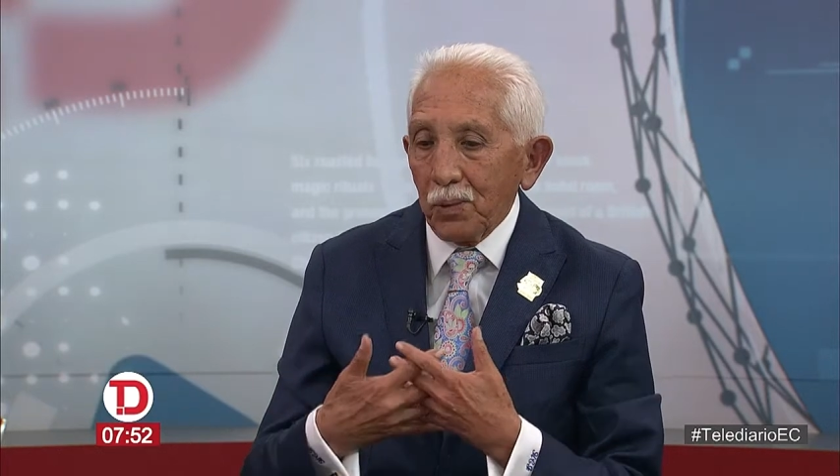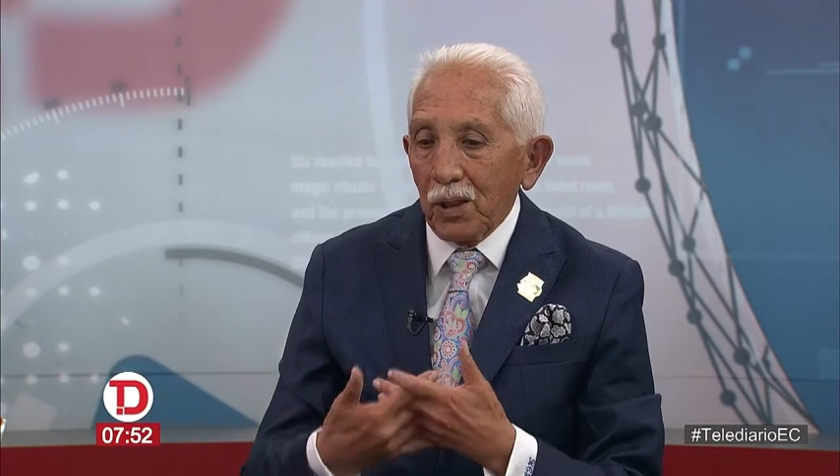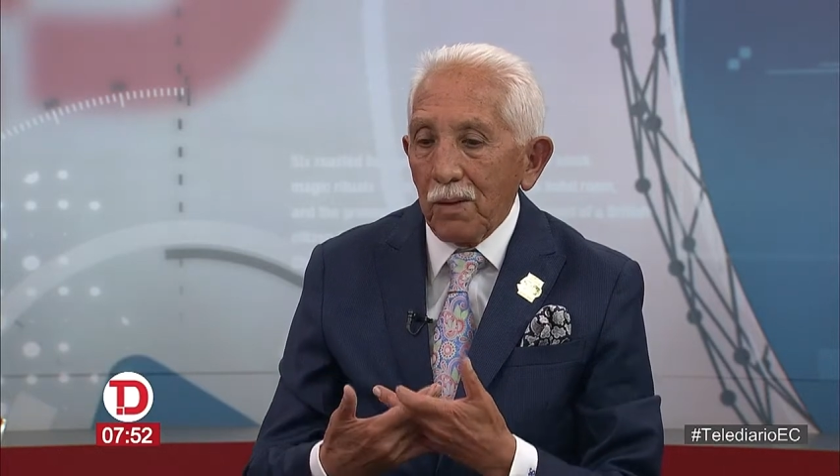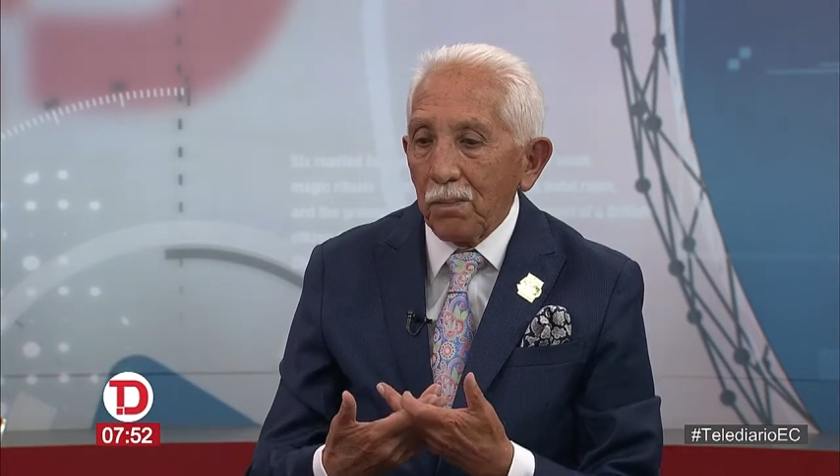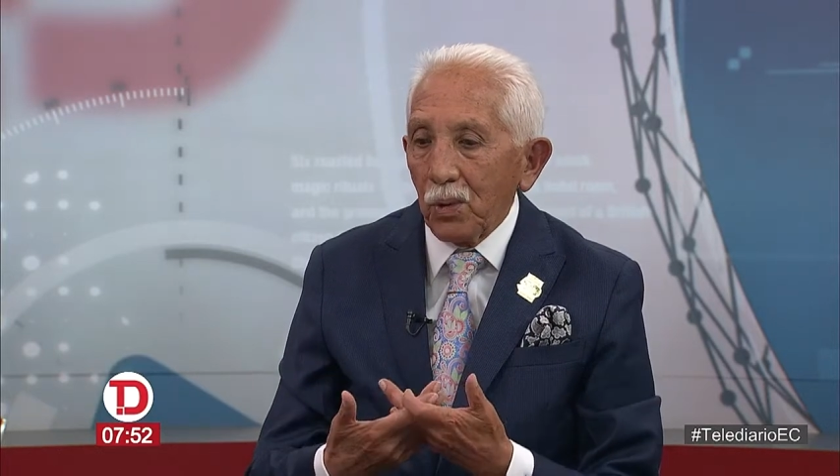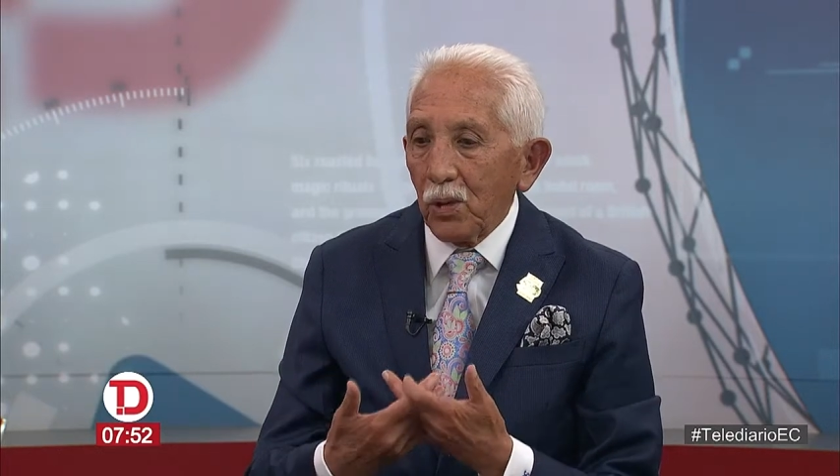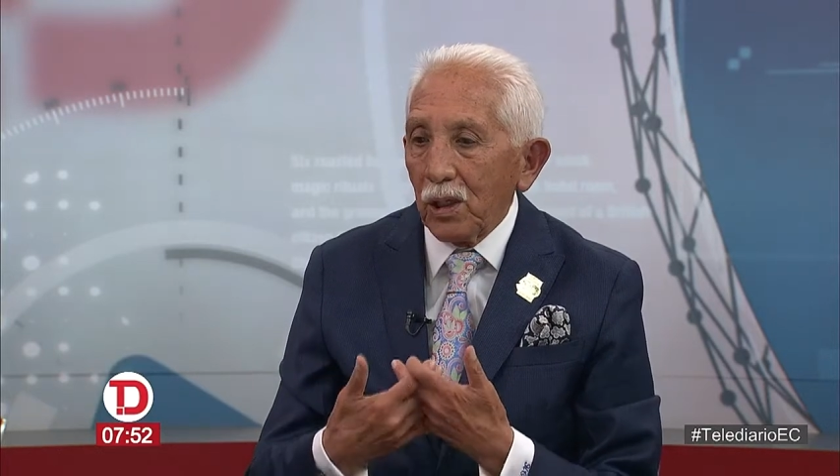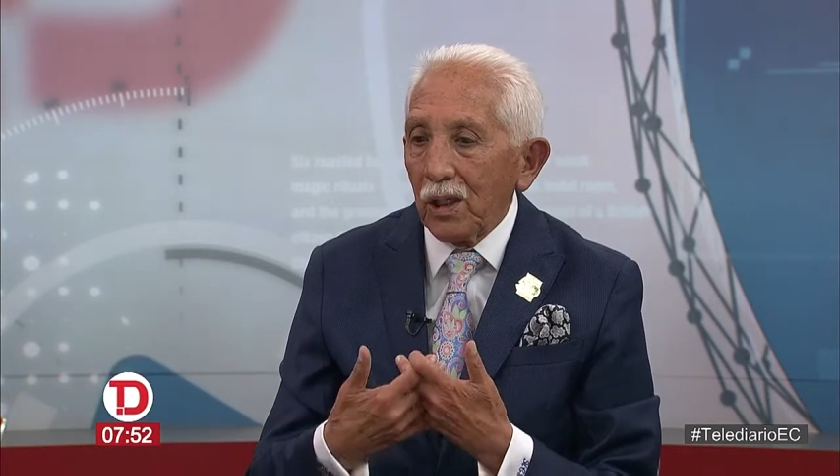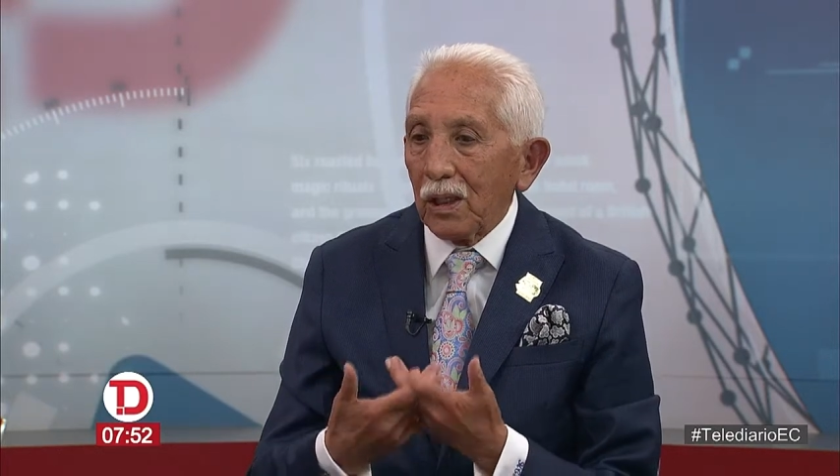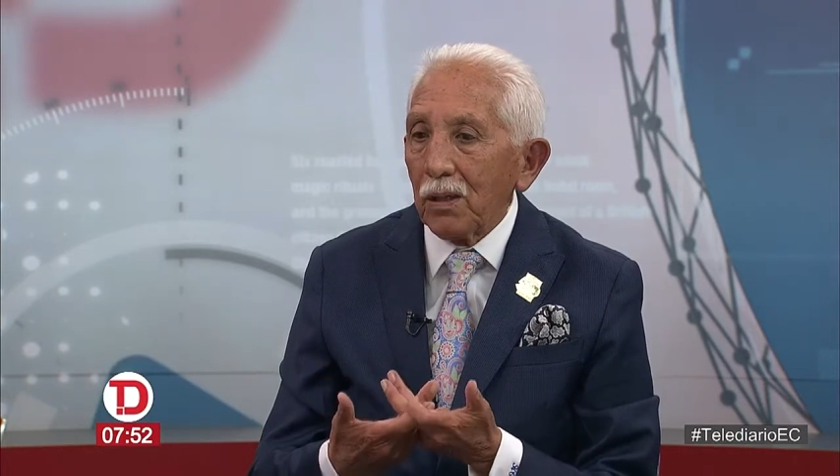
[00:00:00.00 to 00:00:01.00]
Por ejemplo,
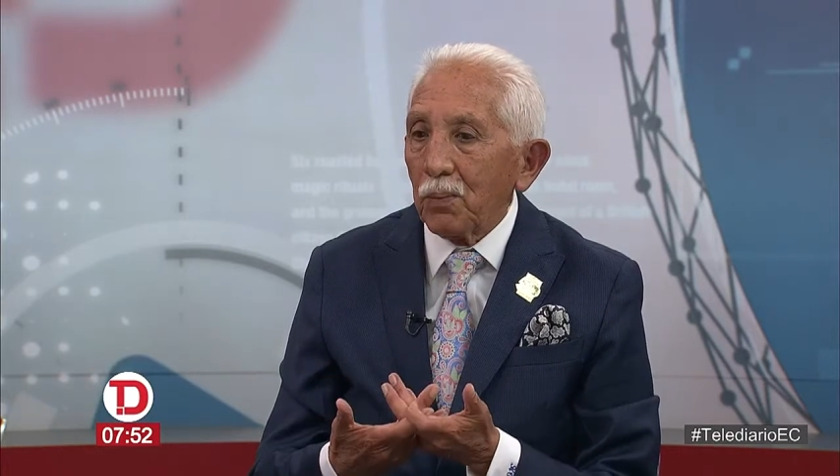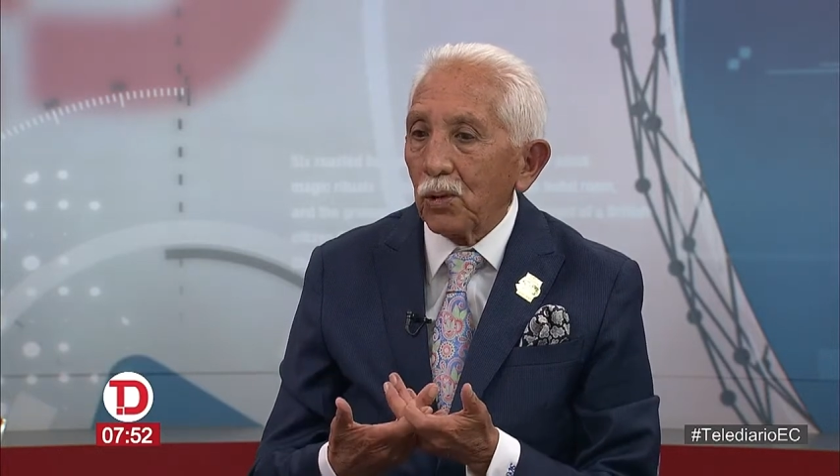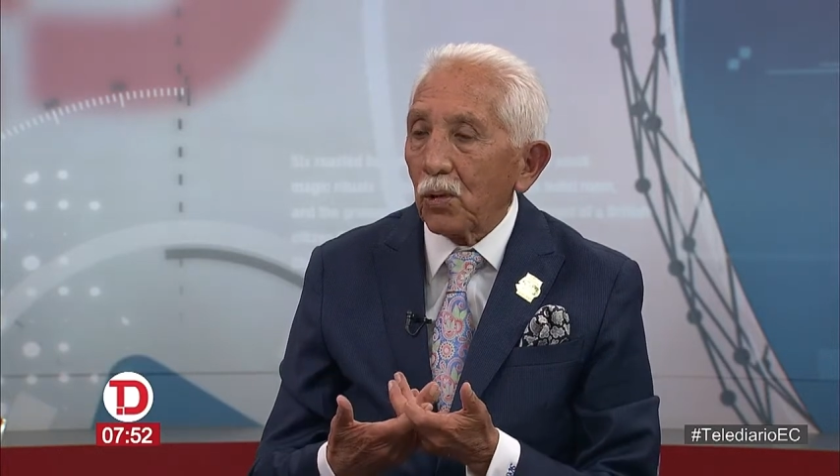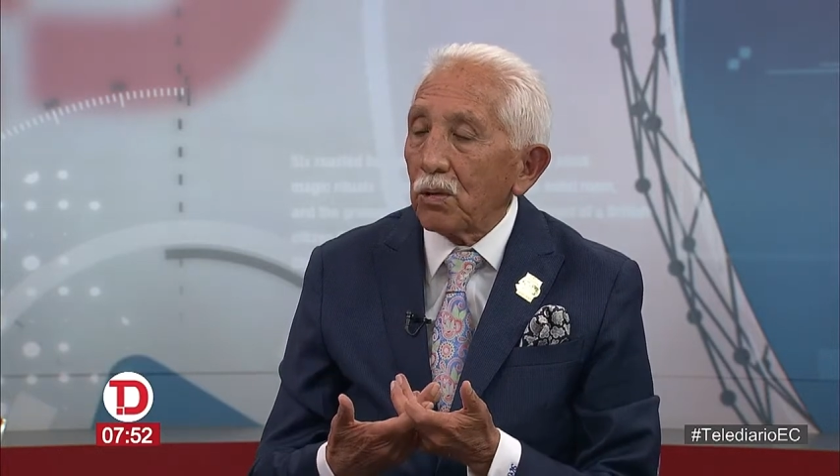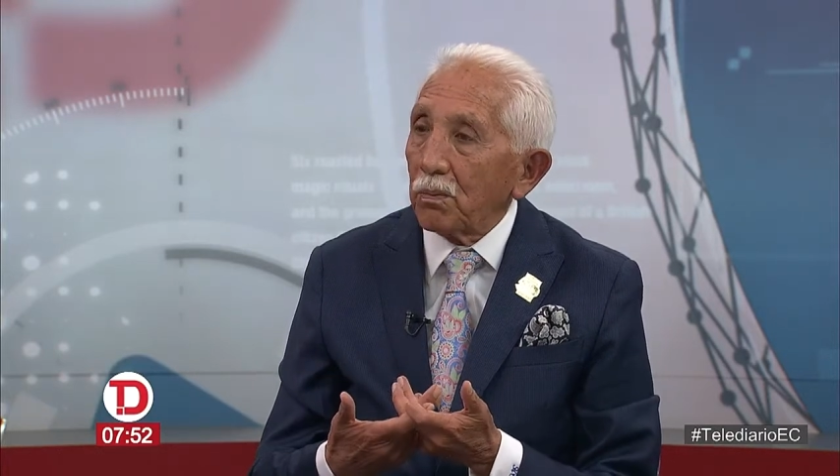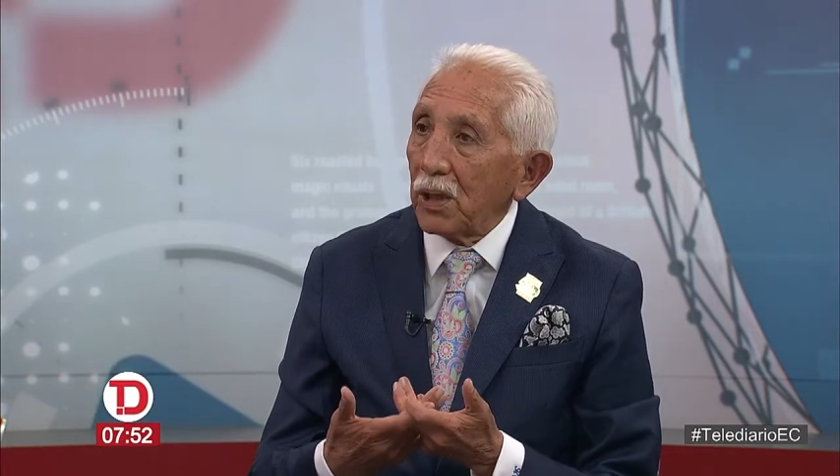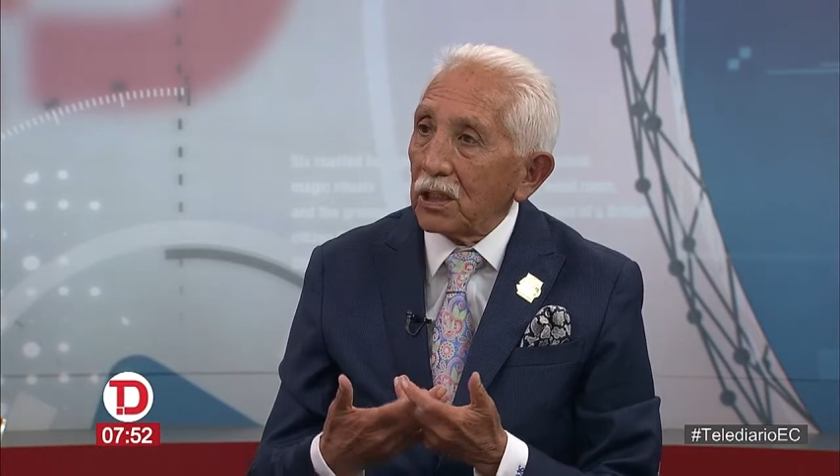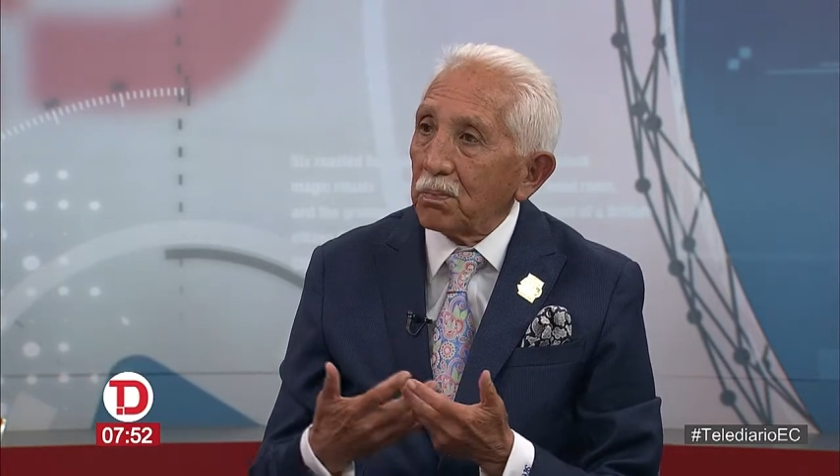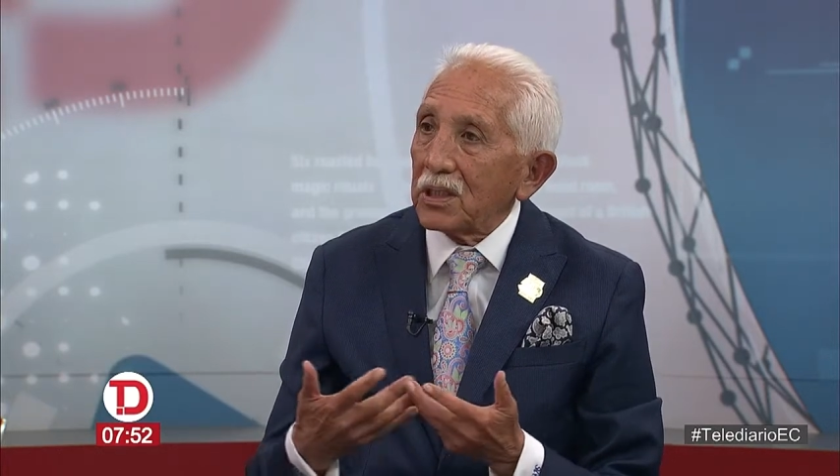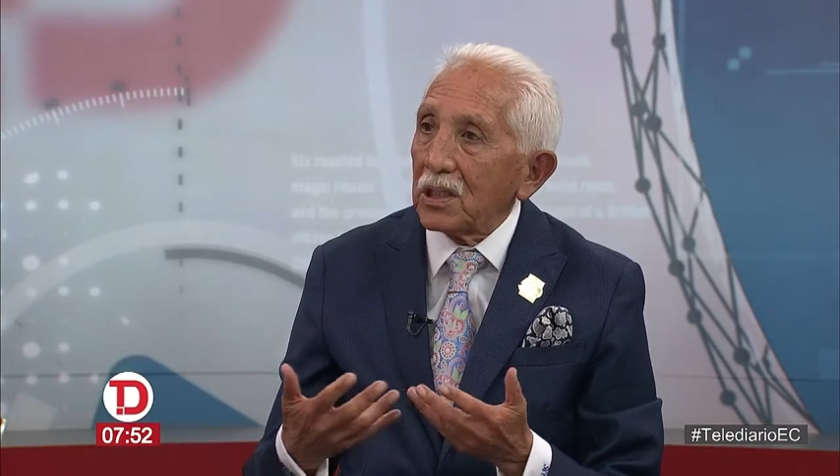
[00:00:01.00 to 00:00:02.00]
el equipo de
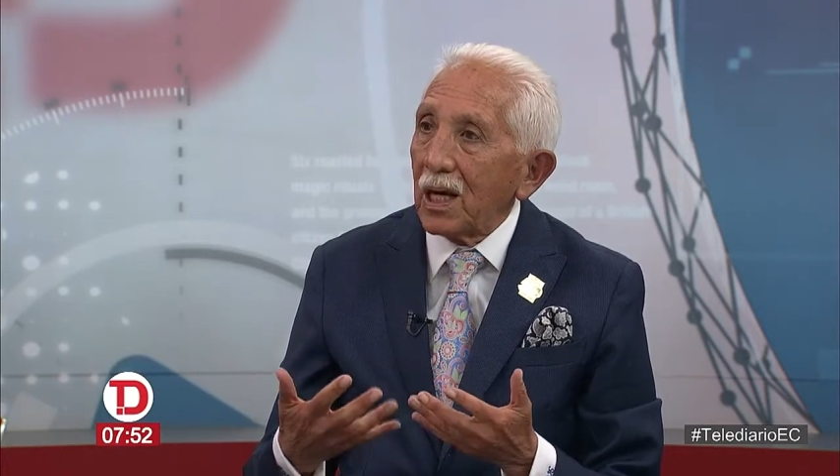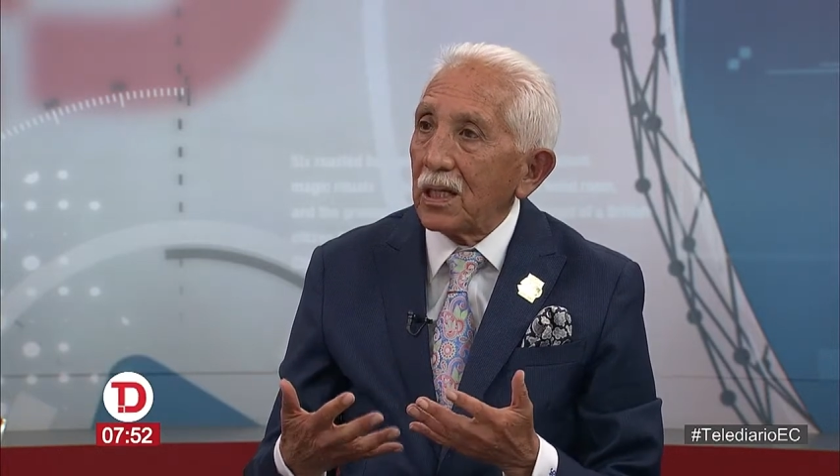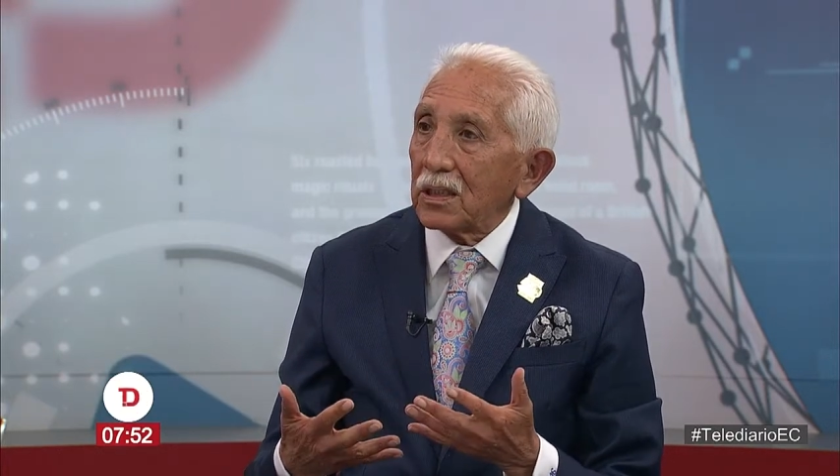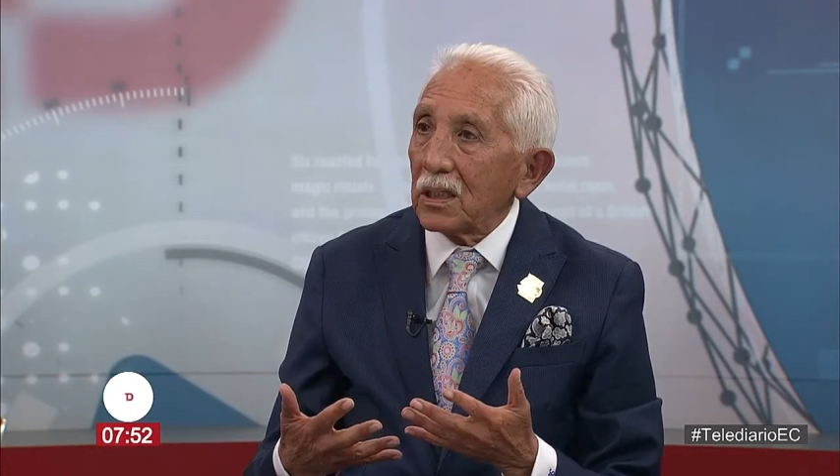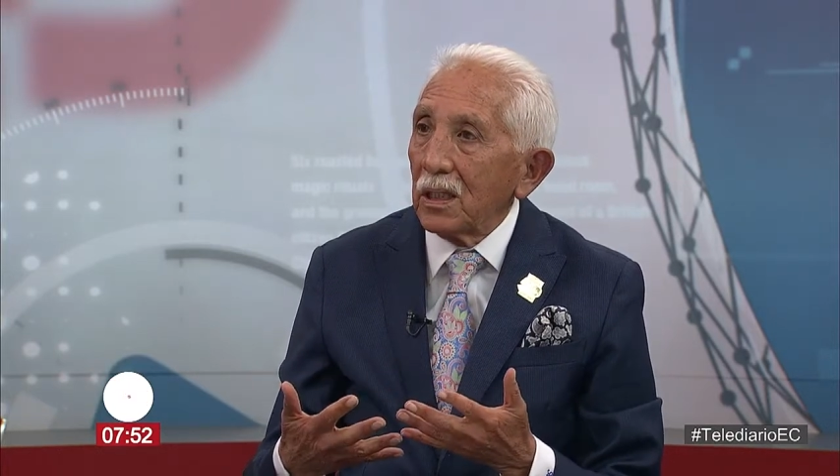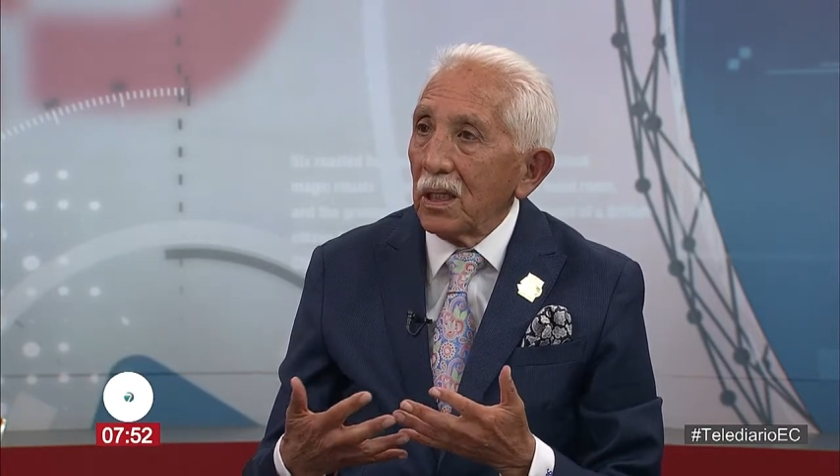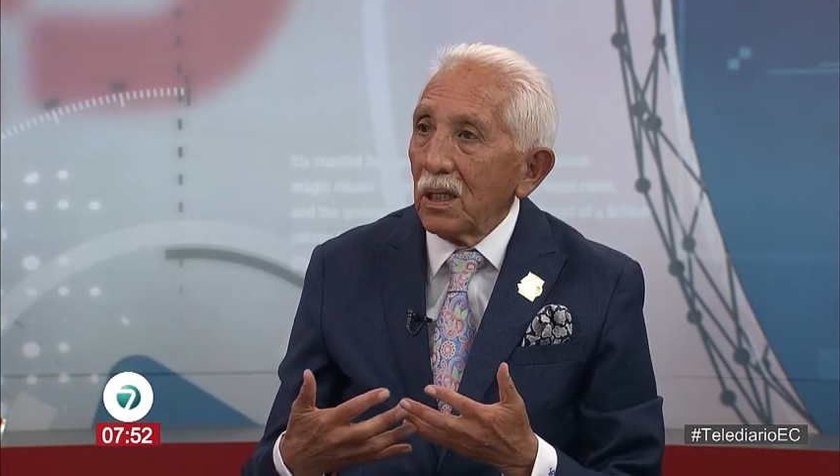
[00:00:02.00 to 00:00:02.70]
Olimpiadas Especiales,